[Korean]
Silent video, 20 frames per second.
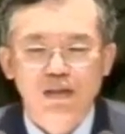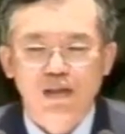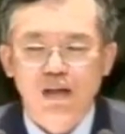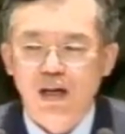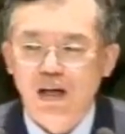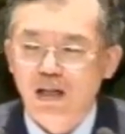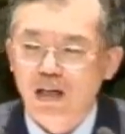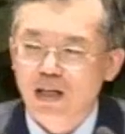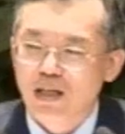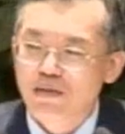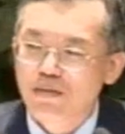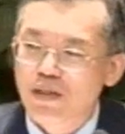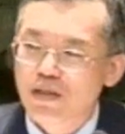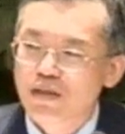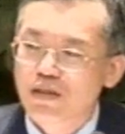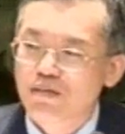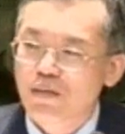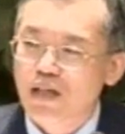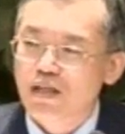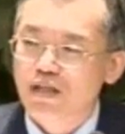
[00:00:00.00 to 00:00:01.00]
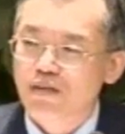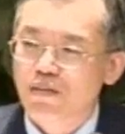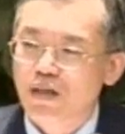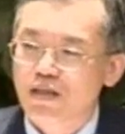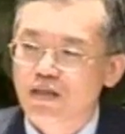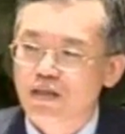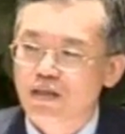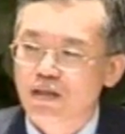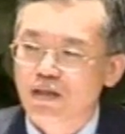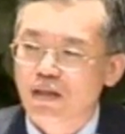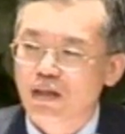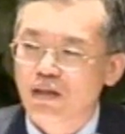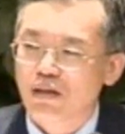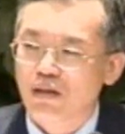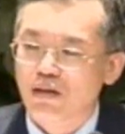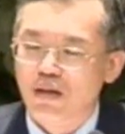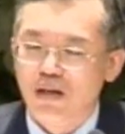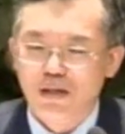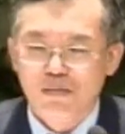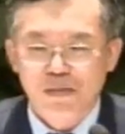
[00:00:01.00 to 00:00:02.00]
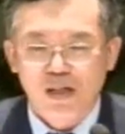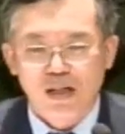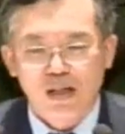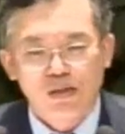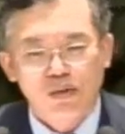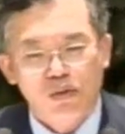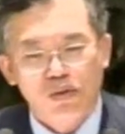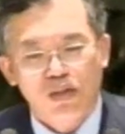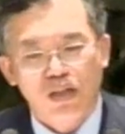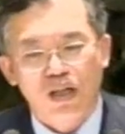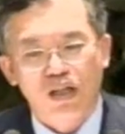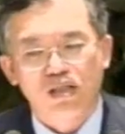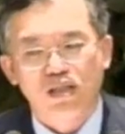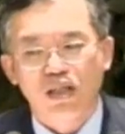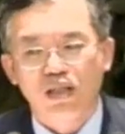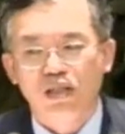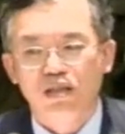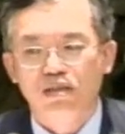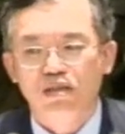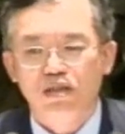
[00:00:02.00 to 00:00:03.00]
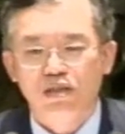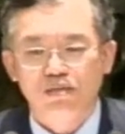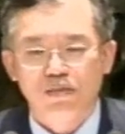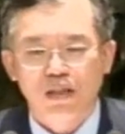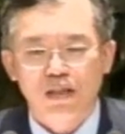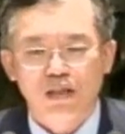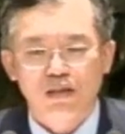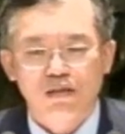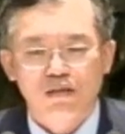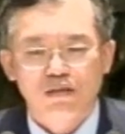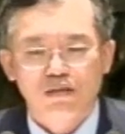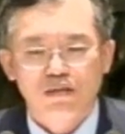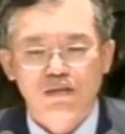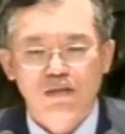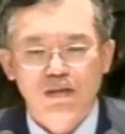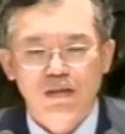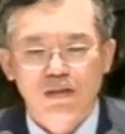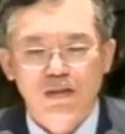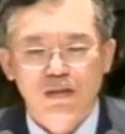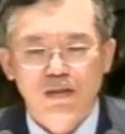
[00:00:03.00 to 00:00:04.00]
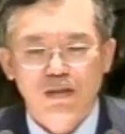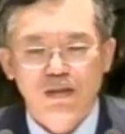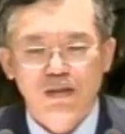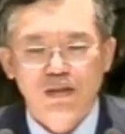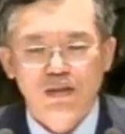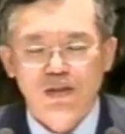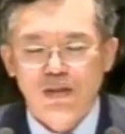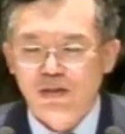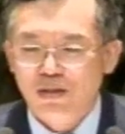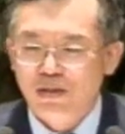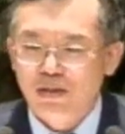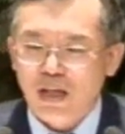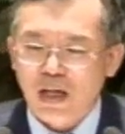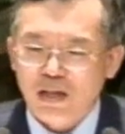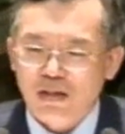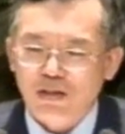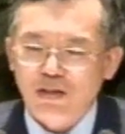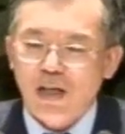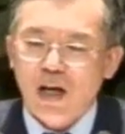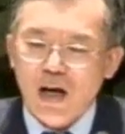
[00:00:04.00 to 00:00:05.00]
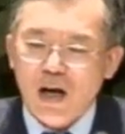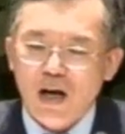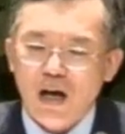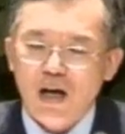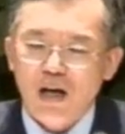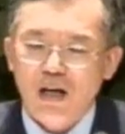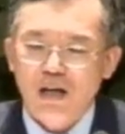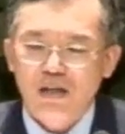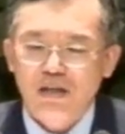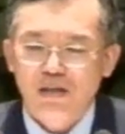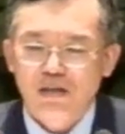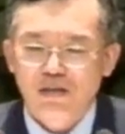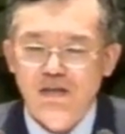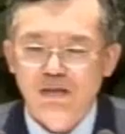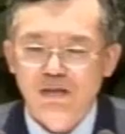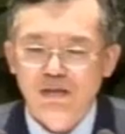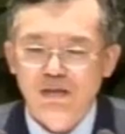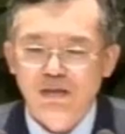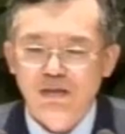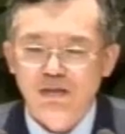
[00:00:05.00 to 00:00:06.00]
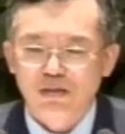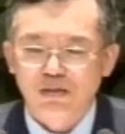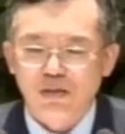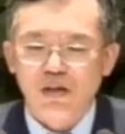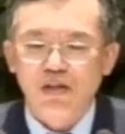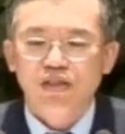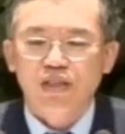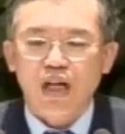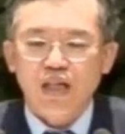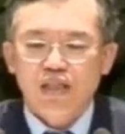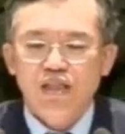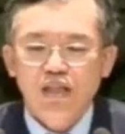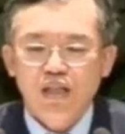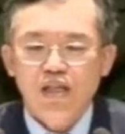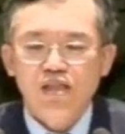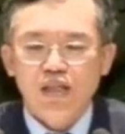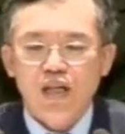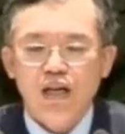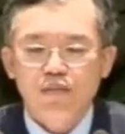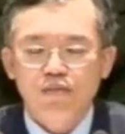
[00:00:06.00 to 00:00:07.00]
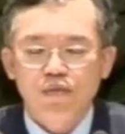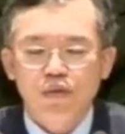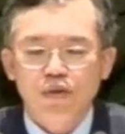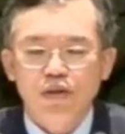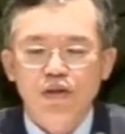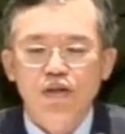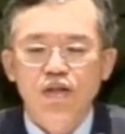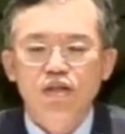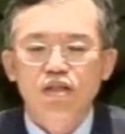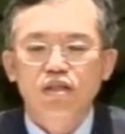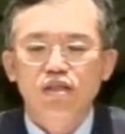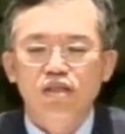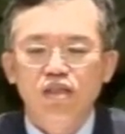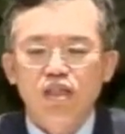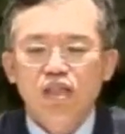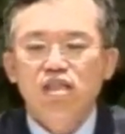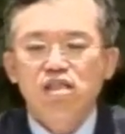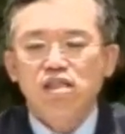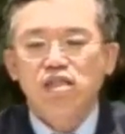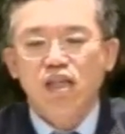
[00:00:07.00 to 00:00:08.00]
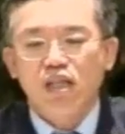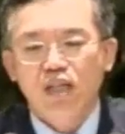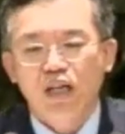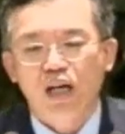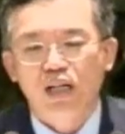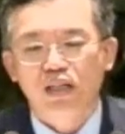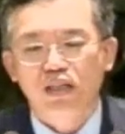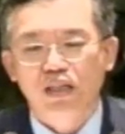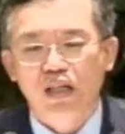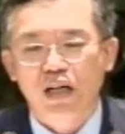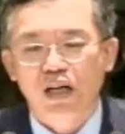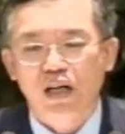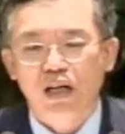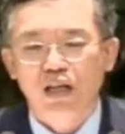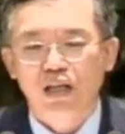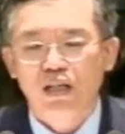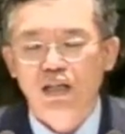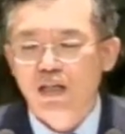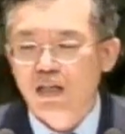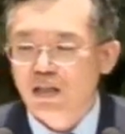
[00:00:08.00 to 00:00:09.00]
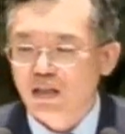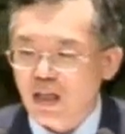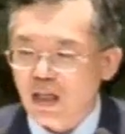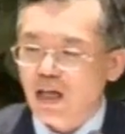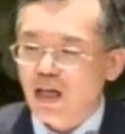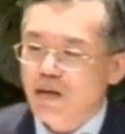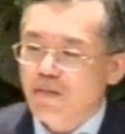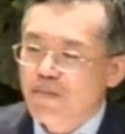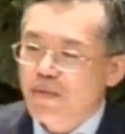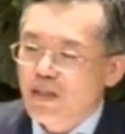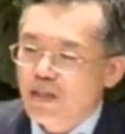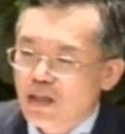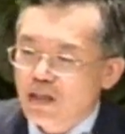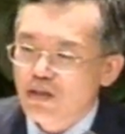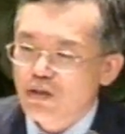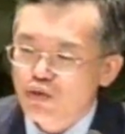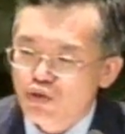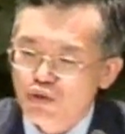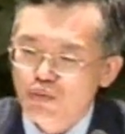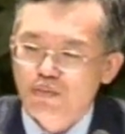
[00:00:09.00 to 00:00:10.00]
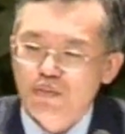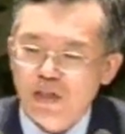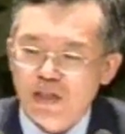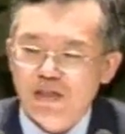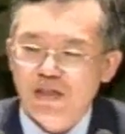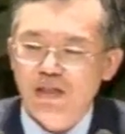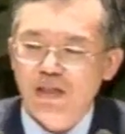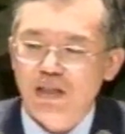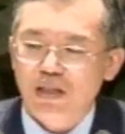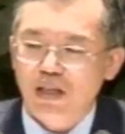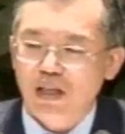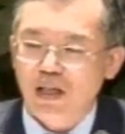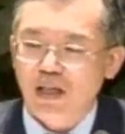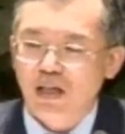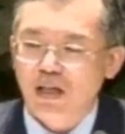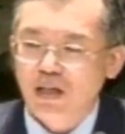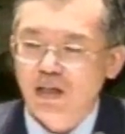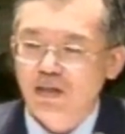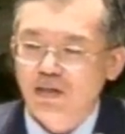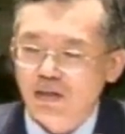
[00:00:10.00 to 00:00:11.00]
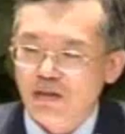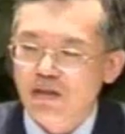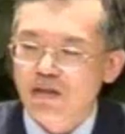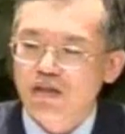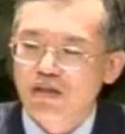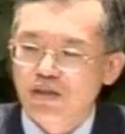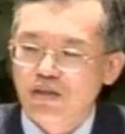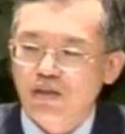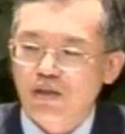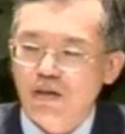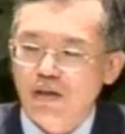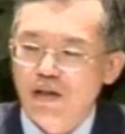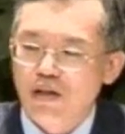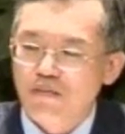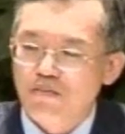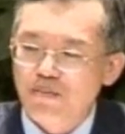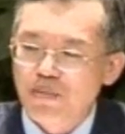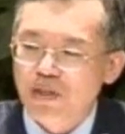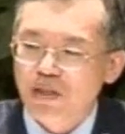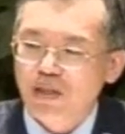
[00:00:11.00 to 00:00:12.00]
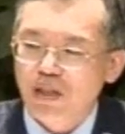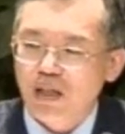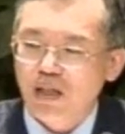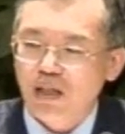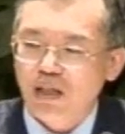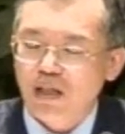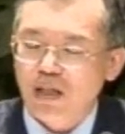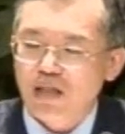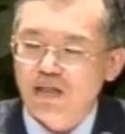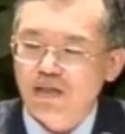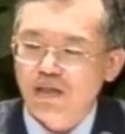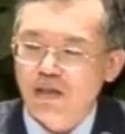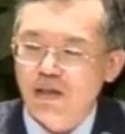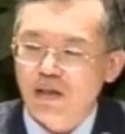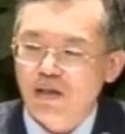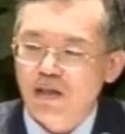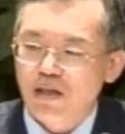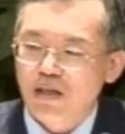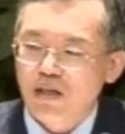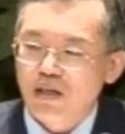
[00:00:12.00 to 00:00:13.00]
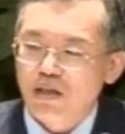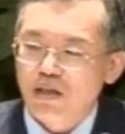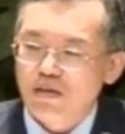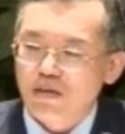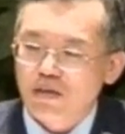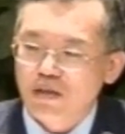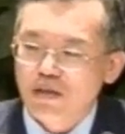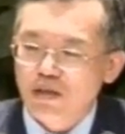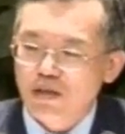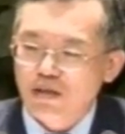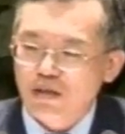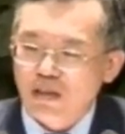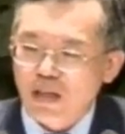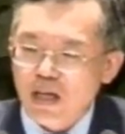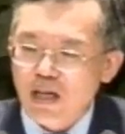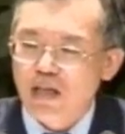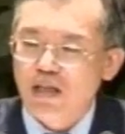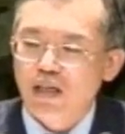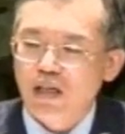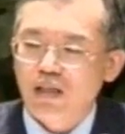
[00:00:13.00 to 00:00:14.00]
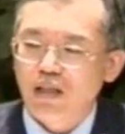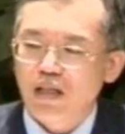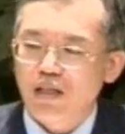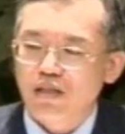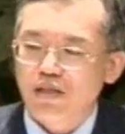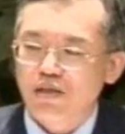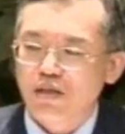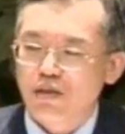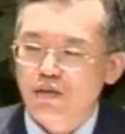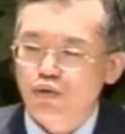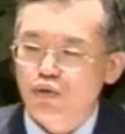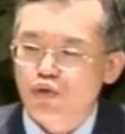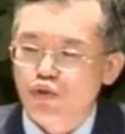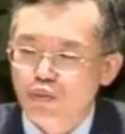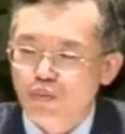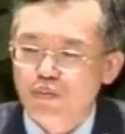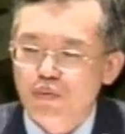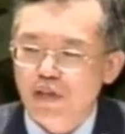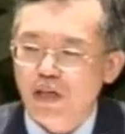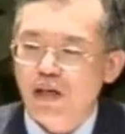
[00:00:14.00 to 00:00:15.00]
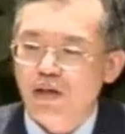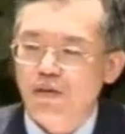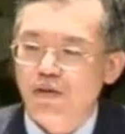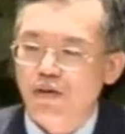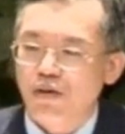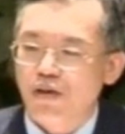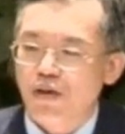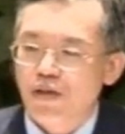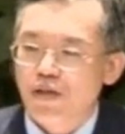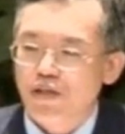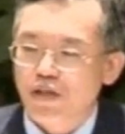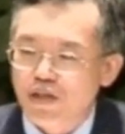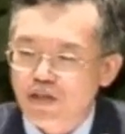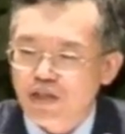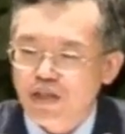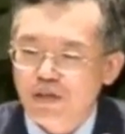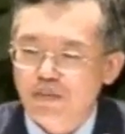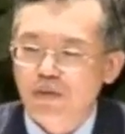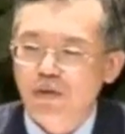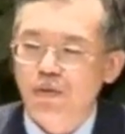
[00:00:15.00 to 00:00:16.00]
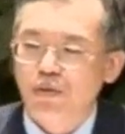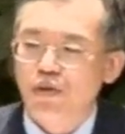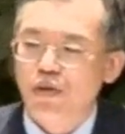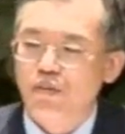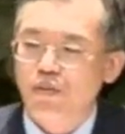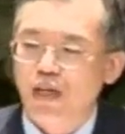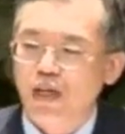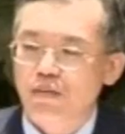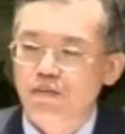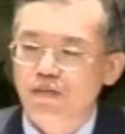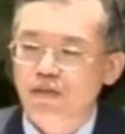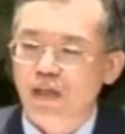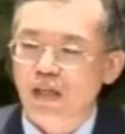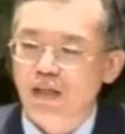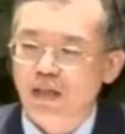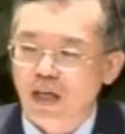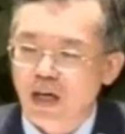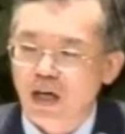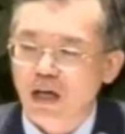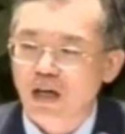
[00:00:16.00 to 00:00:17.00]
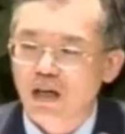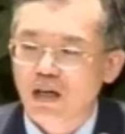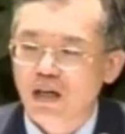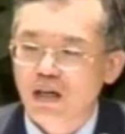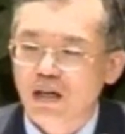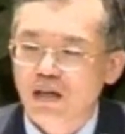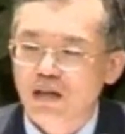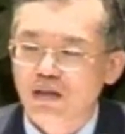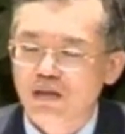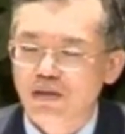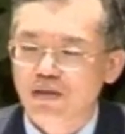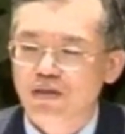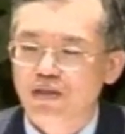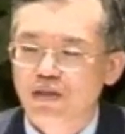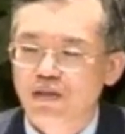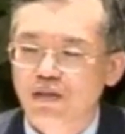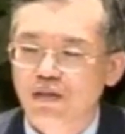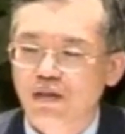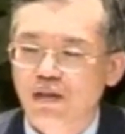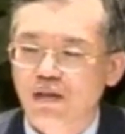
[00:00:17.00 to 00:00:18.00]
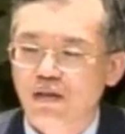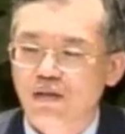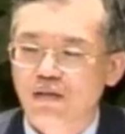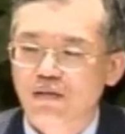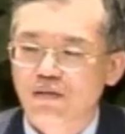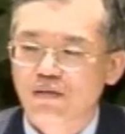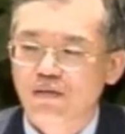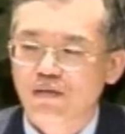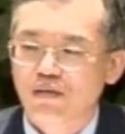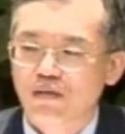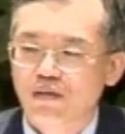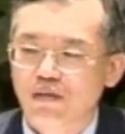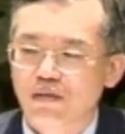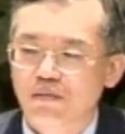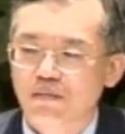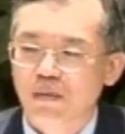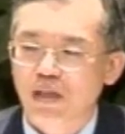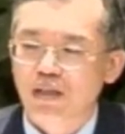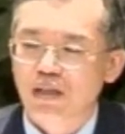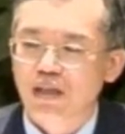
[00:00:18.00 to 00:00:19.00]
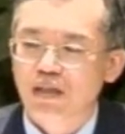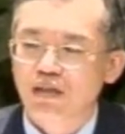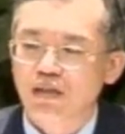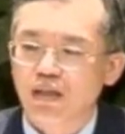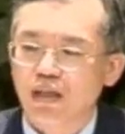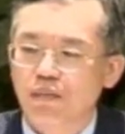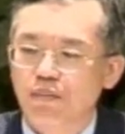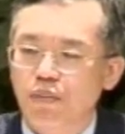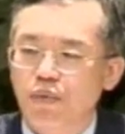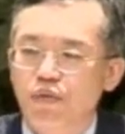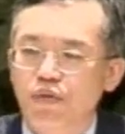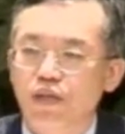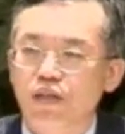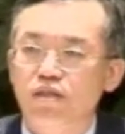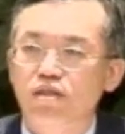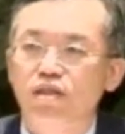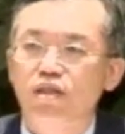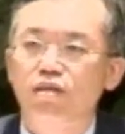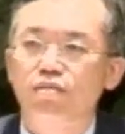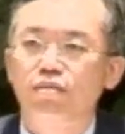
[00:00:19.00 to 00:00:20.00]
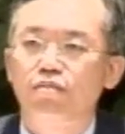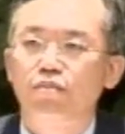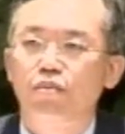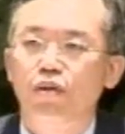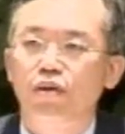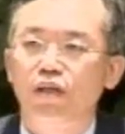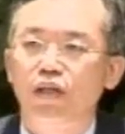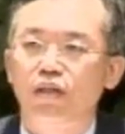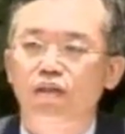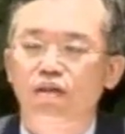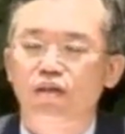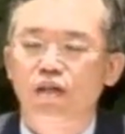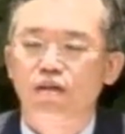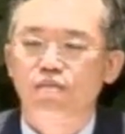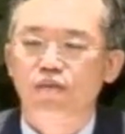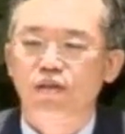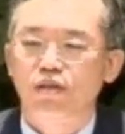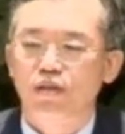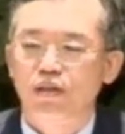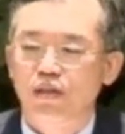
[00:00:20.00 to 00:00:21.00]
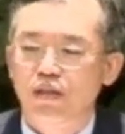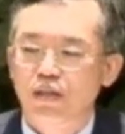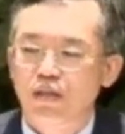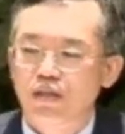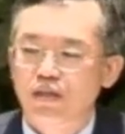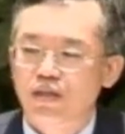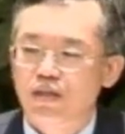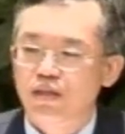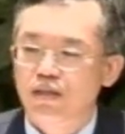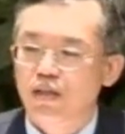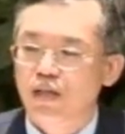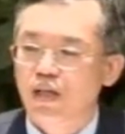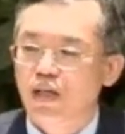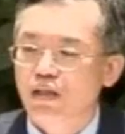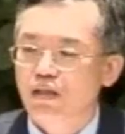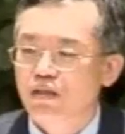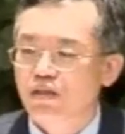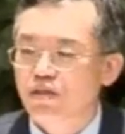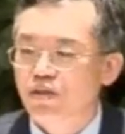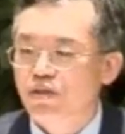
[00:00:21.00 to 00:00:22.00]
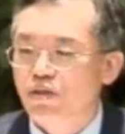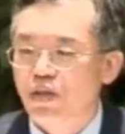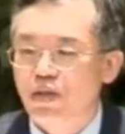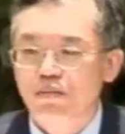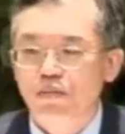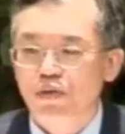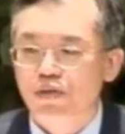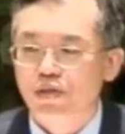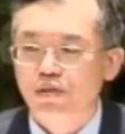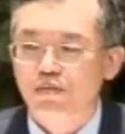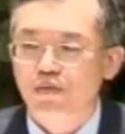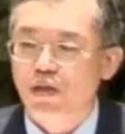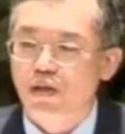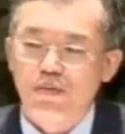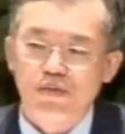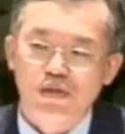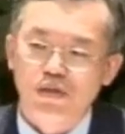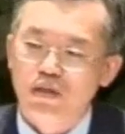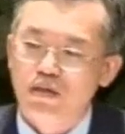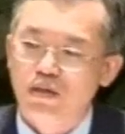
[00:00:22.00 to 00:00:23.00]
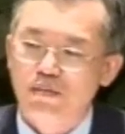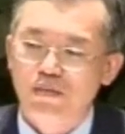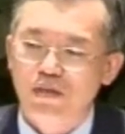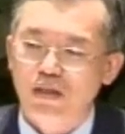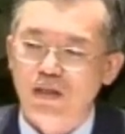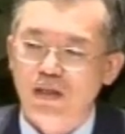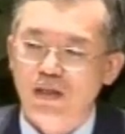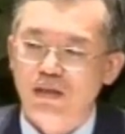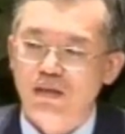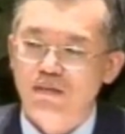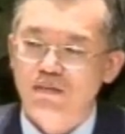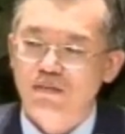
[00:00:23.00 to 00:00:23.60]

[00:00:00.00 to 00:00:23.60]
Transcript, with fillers: 하나님이 그 말씀하실 때 얼마나 용기가 생기는지 말이에요. 너는 내 거다. 너 자신의 삶도 네 인생이 아니다. 내가 미래를 준비했으니까 너는 그저 미래에 대해서 그 내일에 대해서 준비하고 열심히 노력만 하면 된다. 그러시는 거예요. 만약 그때 포기했더라면 지금 같은 저의 모습은 없을 겁니다.